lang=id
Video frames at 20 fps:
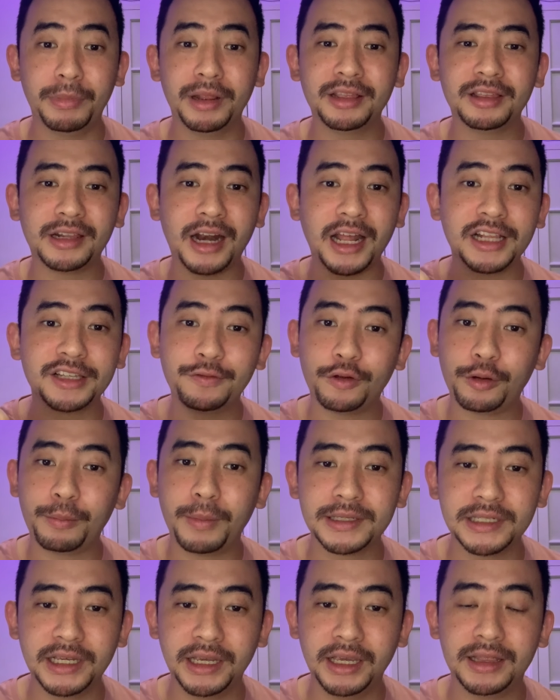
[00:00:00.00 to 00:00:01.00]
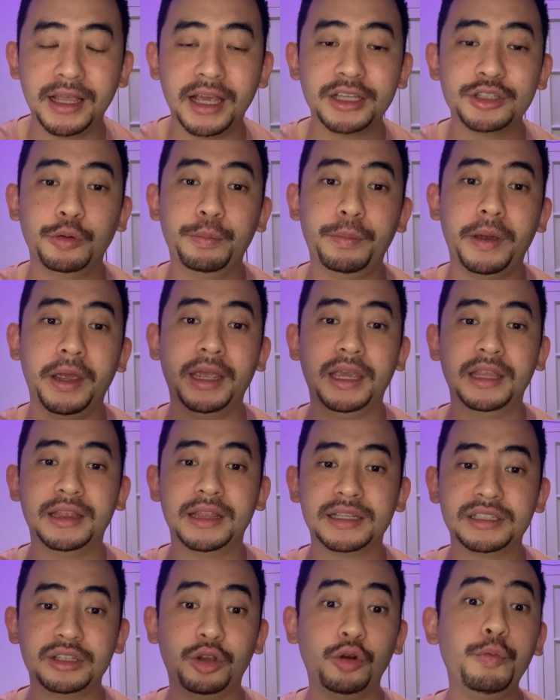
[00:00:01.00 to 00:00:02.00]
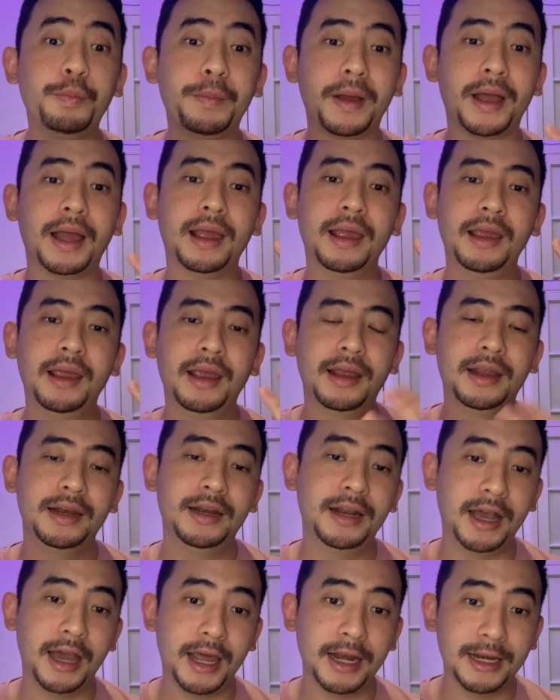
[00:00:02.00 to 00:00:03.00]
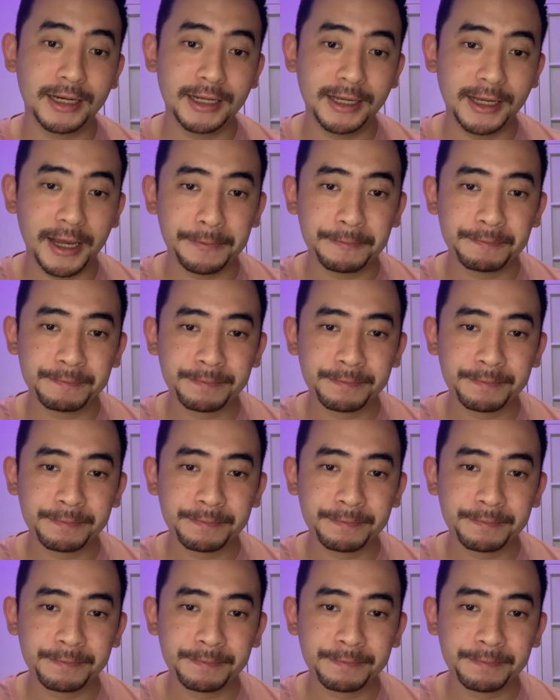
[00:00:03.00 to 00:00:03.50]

mentransformasi kita supaya kita serupa dengan dia.